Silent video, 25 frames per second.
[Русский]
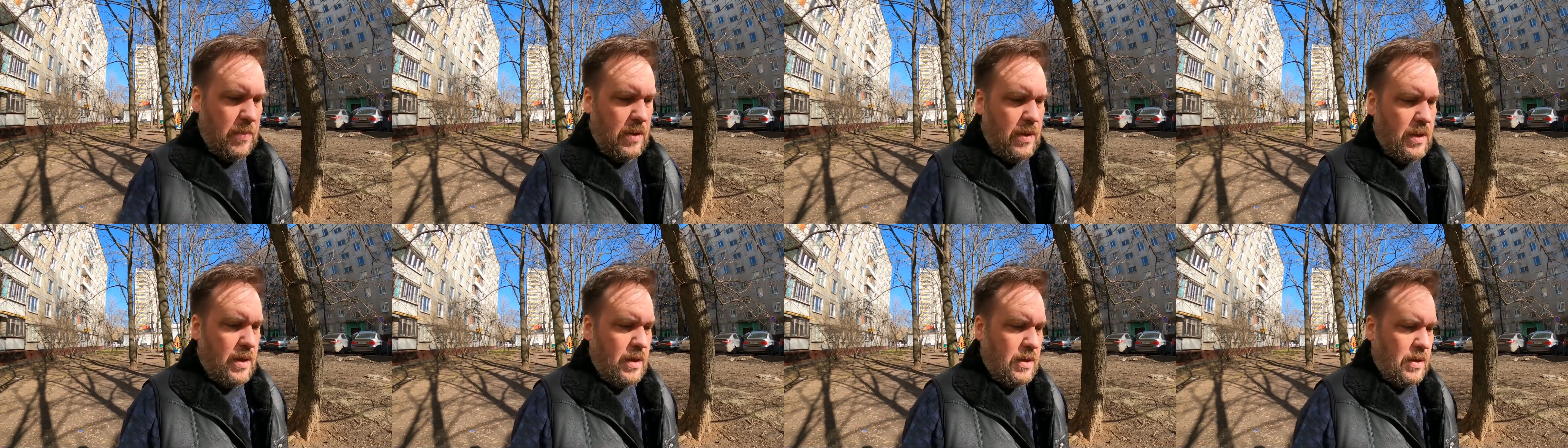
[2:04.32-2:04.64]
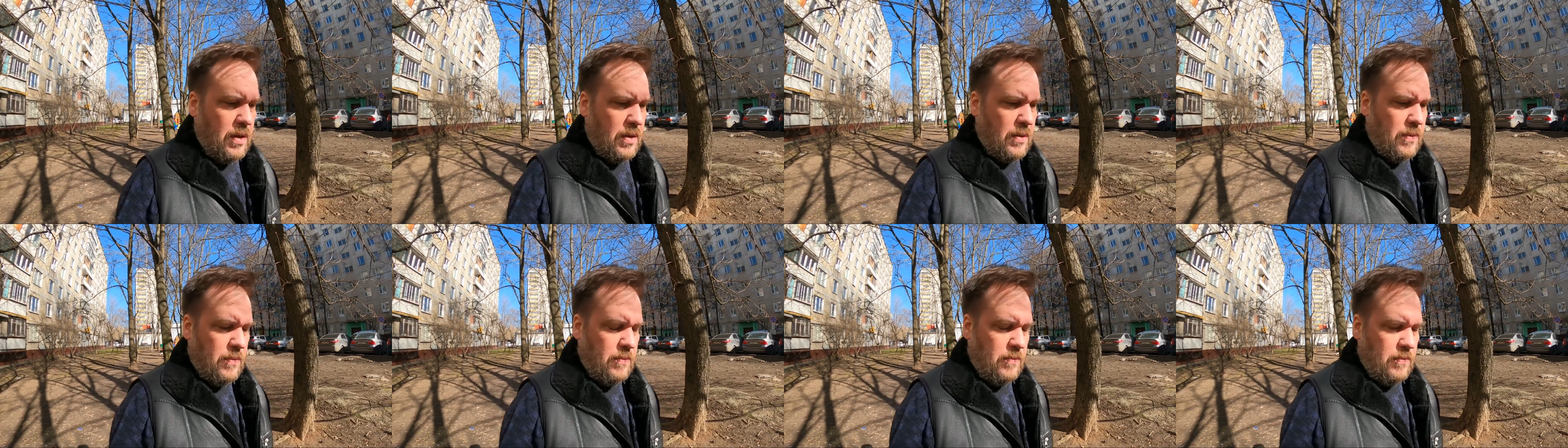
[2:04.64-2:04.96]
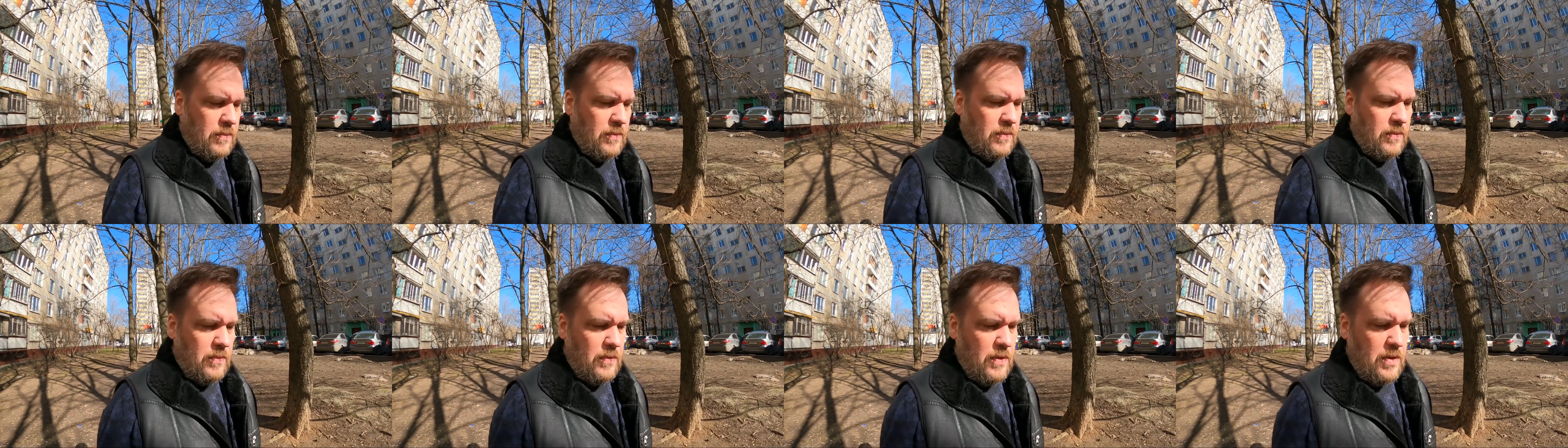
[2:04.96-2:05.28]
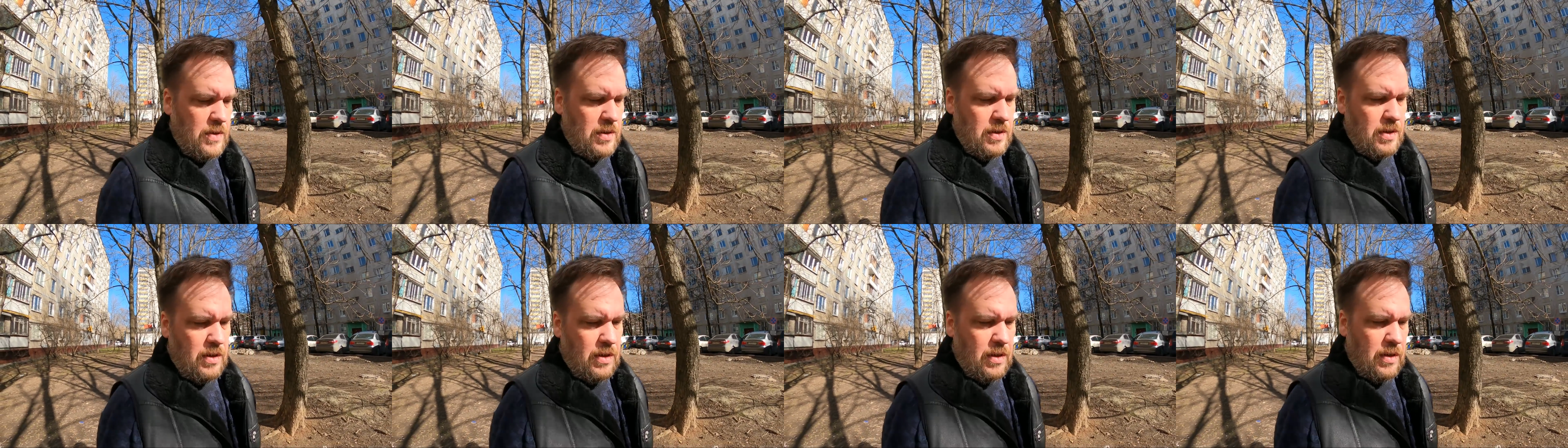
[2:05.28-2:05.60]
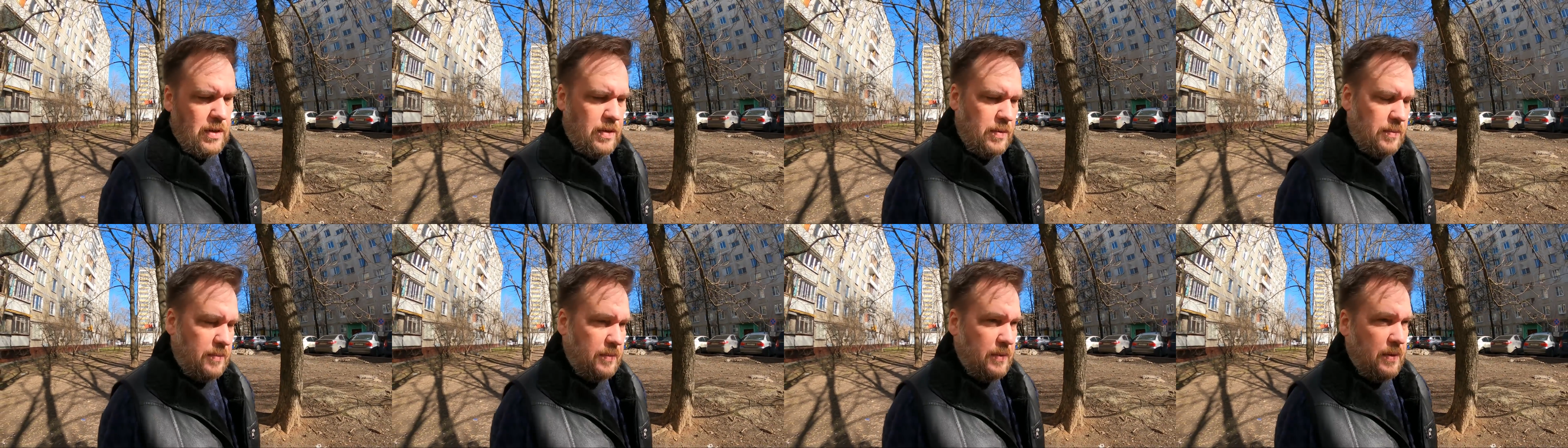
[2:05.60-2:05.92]
оператором
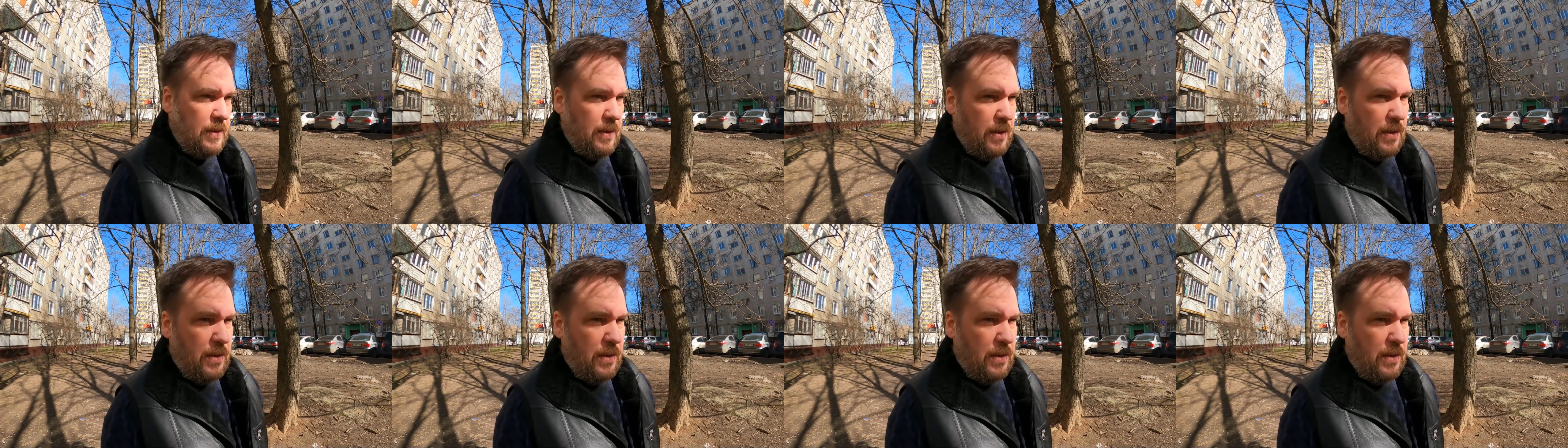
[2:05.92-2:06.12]
возникли,